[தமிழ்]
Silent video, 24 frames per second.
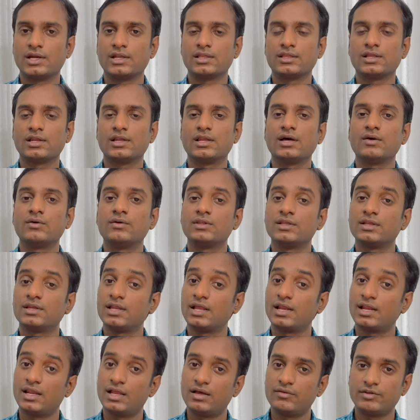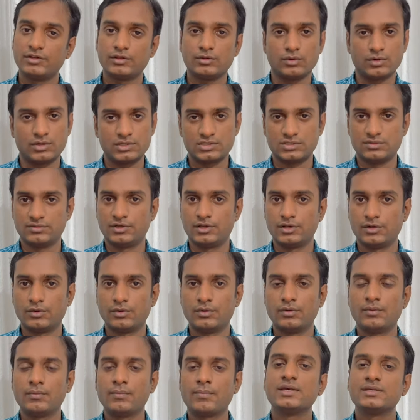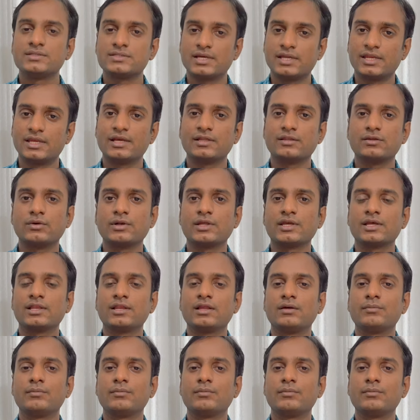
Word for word: இடத்துலலாம் வந்து நல்லாவே தொடச்சி விடணும் சரியாக துடைக்கல